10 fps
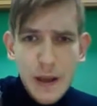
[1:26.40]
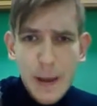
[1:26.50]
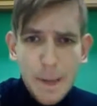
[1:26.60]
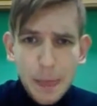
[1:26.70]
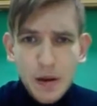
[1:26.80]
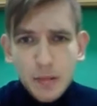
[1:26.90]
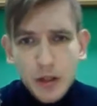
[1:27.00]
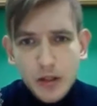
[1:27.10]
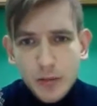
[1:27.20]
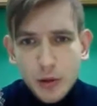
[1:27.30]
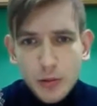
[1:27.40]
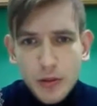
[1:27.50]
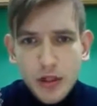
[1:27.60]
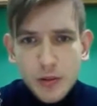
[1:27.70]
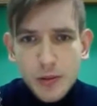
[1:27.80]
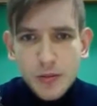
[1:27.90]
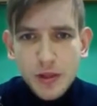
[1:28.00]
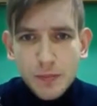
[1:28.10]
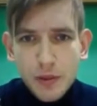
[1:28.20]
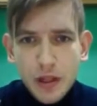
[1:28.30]
э, молодыми людьми. Я, в общем-то,
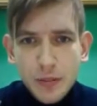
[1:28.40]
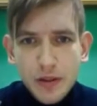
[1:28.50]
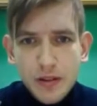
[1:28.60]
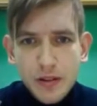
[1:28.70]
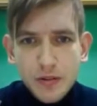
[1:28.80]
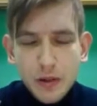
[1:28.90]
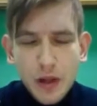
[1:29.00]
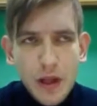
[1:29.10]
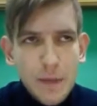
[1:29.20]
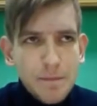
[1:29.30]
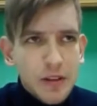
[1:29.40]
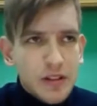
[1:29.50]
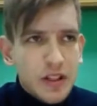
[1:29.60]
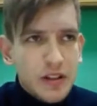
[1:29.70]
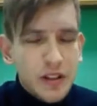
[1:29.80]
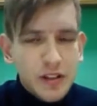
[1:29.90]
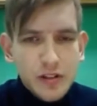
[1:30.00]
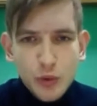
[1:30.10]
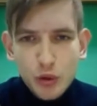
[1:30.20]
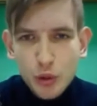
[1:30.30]
прокомментировал, исходя из
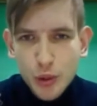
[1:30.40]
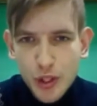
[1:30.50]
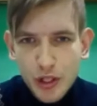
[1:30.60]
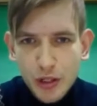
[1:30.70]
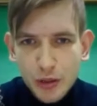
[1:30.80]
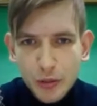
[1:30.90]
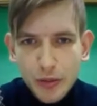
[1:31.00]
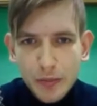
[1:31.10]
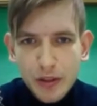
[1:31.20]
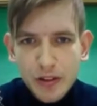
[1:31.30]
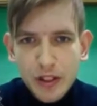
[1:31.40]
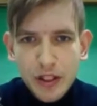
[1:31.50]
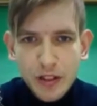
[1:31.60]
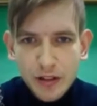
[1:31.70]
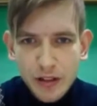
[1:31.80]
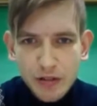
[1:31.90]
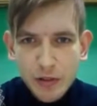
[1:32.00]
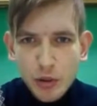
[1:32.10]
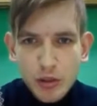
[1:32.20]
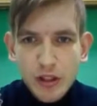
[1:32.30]
двух строчек, которые мне прислали за две
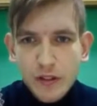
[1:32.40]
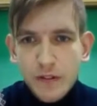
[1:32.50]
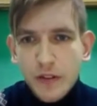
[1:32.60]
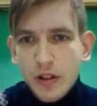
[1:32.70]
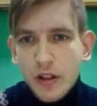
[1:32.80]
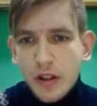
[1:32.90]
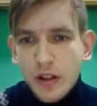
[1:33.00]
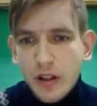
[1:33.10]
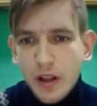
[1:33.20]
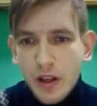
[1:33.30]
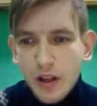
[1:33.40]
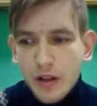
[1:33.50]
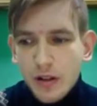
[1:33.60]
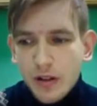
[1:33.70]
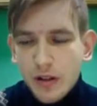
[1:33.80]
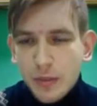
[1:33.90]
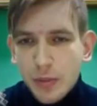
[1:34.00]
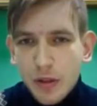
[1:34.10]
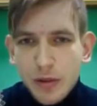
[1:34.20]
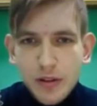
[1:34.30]
минуты до эфира, и э,
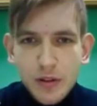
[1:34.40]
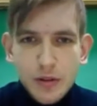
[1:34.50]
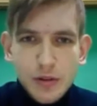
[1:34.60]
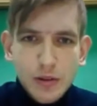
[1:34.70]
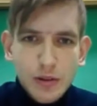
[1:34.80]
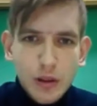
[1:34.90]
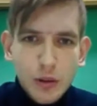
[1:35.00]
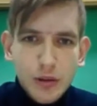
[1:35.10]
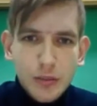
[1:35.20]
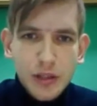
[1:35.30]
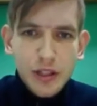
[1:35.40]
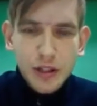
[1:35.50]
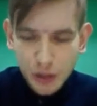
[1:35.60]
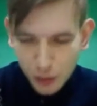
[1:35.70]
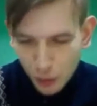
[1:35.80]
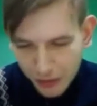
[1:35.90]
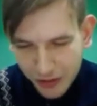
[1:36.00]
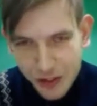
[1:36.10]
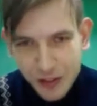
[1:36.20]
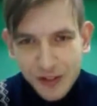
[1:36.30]
прокомментировал какое-то мнение, которое у меня
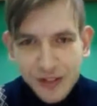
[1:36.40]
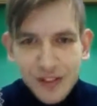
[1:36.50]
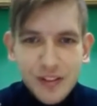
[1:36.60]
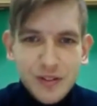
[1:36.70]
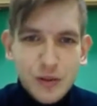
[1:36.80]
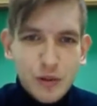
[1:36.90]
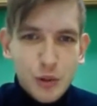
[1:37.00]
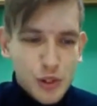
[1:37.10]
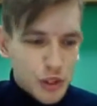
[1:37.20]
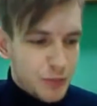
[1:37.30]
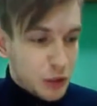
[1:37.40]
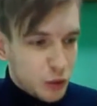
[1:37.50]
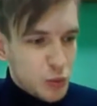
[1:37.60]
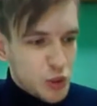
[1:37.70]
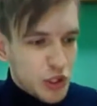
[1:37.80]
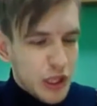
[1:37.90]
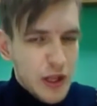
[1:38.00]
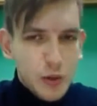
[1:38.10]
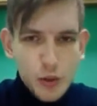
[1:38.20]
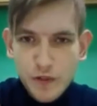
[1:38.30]
сложилось из этих двух строчек. Потом уже,
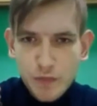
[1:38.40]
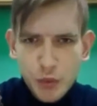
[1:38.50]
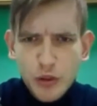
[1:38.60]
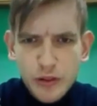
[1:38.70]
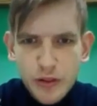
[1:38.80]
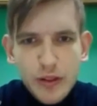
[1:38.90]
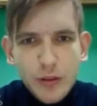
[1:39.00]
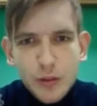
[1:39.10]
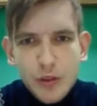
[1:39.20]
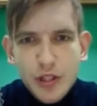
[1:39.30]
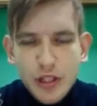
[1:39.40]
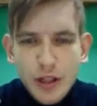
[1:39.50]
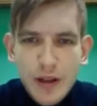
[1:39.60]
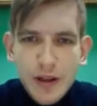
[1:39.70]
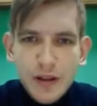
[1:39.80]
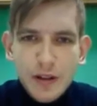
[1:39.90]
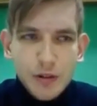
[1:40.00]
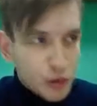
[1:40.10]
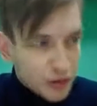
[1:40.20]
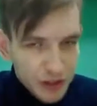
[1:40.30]
уже в поезде, там, уезжая
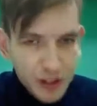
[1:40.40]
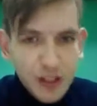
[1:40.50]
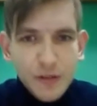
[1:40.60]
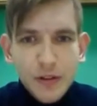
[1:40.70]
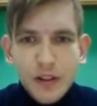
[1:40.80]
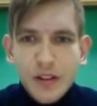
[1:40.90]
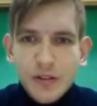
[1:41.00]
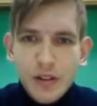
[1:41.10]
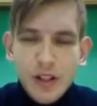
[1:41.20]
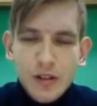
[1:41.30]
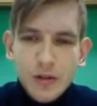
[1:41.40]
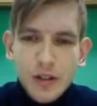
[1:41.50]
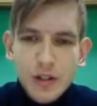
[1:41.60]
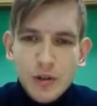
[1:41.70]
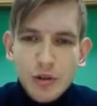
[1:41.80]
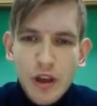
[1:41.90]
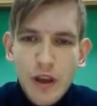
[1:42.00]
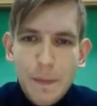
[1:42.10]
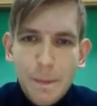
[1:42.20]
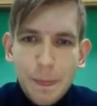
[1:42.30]
сюда, в Саратов, я, кстати, в Саратове нахожусь,
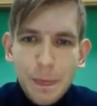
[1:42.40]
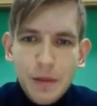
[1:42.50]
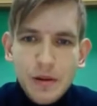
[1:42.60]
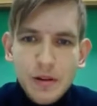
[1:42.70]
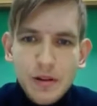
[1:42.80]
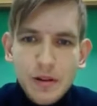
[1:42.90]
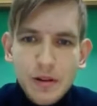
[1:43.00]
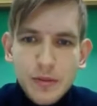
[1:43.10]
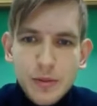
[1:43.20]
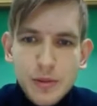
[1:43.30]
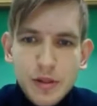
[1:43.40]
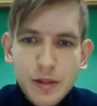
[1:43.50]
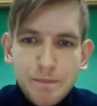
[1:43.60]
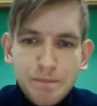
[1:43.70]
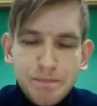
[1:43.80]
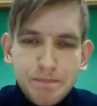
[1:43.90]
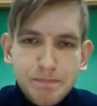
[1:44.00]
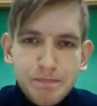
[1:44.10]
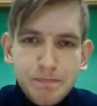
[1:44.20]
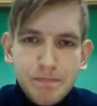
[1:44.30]
э, в общем-то,
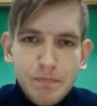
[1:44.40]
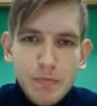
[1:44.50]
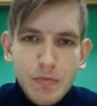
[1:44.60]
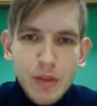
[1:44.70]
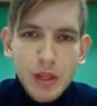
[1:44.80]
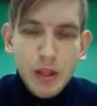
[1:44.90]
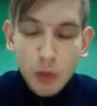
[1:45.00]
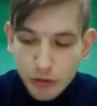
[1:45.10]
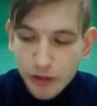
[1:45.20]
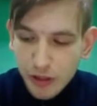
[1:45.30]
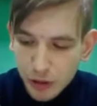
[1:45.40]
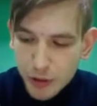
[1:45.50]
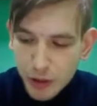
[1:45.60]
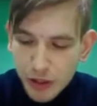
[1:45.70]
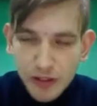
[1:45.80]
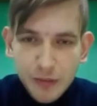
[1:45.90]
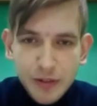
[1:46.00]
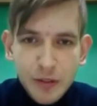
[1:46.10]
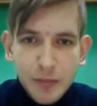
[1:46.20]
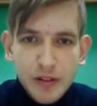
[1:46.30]
я узнал о том, что на самом
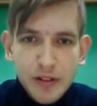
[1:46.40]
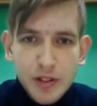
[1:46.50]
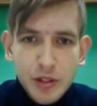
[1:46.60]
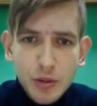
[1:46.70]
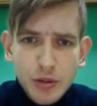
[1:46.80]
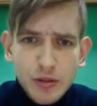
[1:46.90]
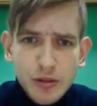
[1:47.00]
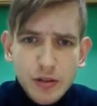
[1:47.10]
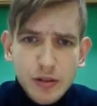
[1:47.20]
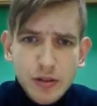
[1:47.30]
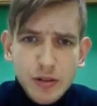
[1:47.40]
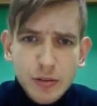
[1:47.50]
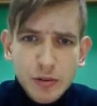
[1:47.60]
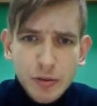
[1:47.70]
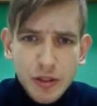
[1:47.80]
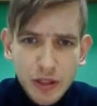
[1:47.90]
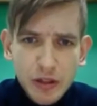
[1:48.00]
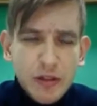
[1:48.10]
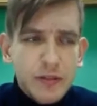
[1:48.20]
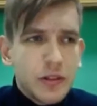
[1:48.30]
деле произошло, э, посмотрел
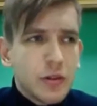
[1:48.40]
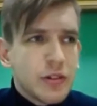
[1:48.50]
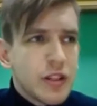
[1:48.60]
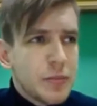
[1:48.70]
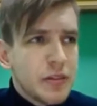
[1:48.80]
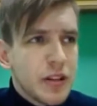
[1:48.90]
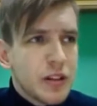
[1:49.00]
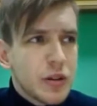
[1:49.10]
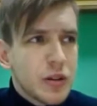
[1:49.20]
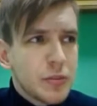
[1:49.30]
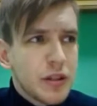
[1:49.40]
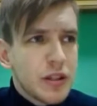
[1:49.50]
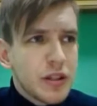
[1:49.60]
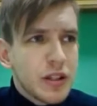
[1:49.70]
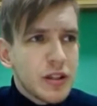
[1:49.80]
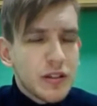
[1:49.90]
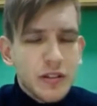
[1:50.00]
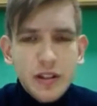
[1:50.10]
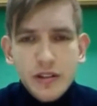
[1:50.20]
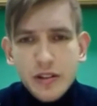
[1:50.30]
эти видеозаписи, которые были, да,
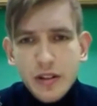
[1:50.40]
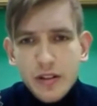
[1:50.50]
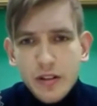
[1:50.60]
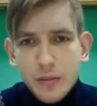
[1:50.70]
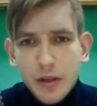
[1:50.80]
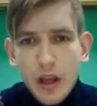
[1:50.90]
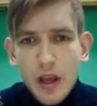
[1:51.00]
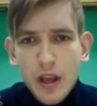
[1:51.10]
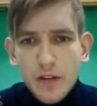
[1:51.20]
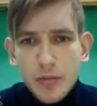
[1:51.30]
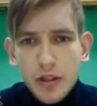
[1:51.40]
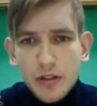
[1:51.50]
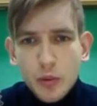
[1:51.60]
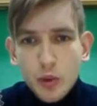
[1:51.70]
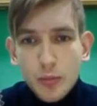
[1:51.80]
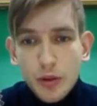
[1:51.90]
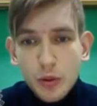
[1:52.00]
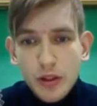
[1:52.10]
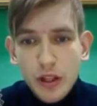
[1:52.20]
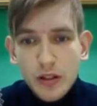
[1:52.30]
трансляция та самая в перископе, ну
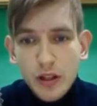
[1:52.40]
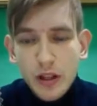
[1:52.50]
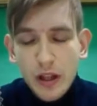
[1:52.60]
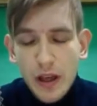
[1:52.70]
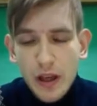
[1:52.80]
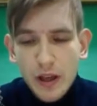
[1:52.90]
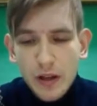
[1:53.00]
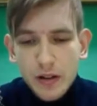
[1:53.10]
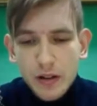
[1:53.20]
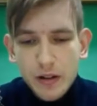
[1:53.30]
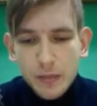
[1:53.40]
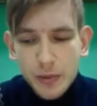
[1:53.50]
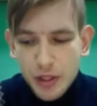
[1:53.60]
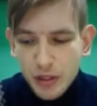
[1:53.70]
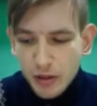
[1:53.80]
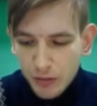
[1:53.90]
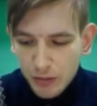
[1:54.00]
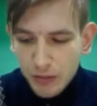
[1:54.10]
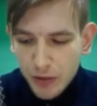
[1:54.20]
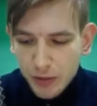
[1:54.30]
и так далее. Э, почитал,
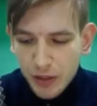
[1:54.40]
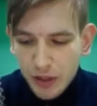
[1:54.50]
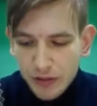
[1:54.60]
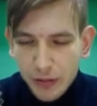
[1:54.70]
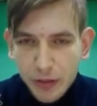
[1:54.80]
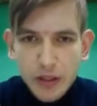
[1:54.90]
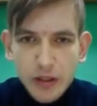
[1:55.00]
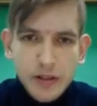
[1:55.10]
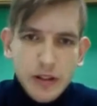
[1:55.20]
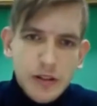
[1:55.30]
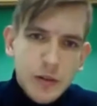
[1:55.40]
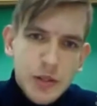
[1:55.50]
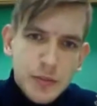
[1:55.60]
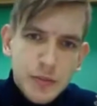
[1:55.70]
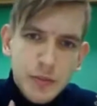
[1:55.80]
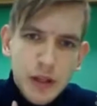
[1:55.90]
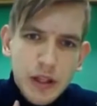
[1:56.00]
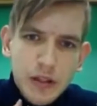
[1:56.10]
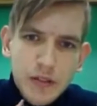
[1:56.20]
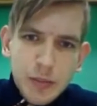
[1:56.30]
в общем-то, разные мнения. И знаете, вообще
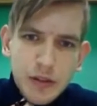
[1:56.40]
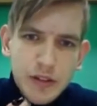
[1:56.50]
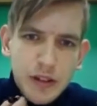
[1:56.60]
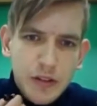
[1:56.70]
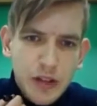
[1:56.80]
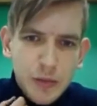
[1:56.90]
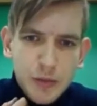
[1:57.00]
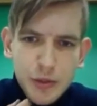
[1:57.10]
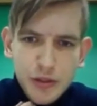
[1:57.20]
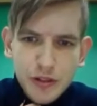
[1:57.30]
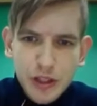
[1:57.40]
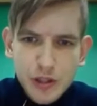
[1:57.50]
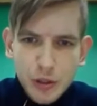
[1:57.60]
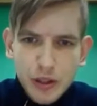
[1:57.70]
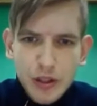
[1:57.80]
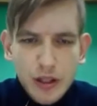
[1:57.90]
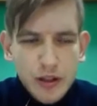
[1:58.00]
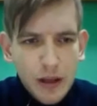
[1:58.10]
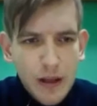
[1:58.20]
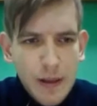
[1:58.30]
редко в последнее время можно сказать, что
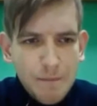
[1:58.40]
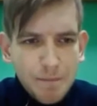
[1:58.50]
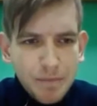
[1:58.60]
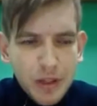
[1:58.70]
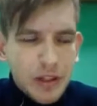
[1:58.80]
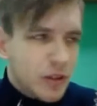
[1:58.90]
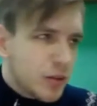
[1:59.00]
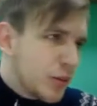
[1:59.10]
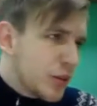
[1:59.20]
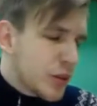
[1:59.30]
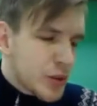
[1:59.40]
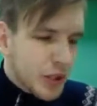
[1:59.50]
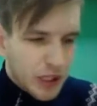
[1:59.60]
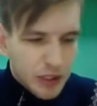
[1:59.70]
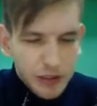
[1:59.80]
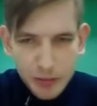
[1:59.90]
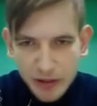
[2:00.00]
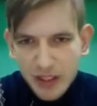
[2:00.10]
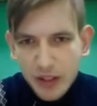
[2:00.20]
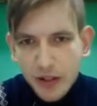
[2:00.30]
никогда, нет, не то, что никогда, за
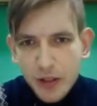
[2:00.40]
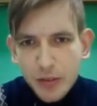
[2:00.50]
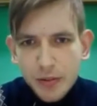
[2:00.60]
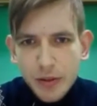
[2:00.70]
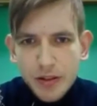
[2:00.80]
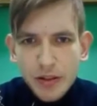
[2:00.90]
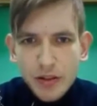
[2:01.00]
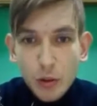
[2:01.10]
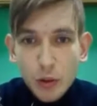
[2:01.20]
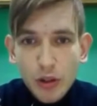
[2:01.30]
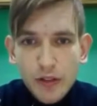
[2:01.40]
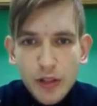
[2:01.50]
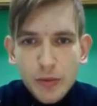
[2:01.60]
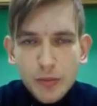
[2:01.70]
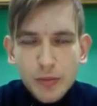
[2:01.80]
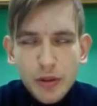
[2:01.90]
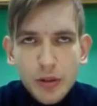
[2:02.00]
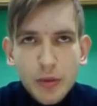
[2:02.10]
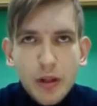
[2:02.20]
последнее время, за последнее долгое время было мало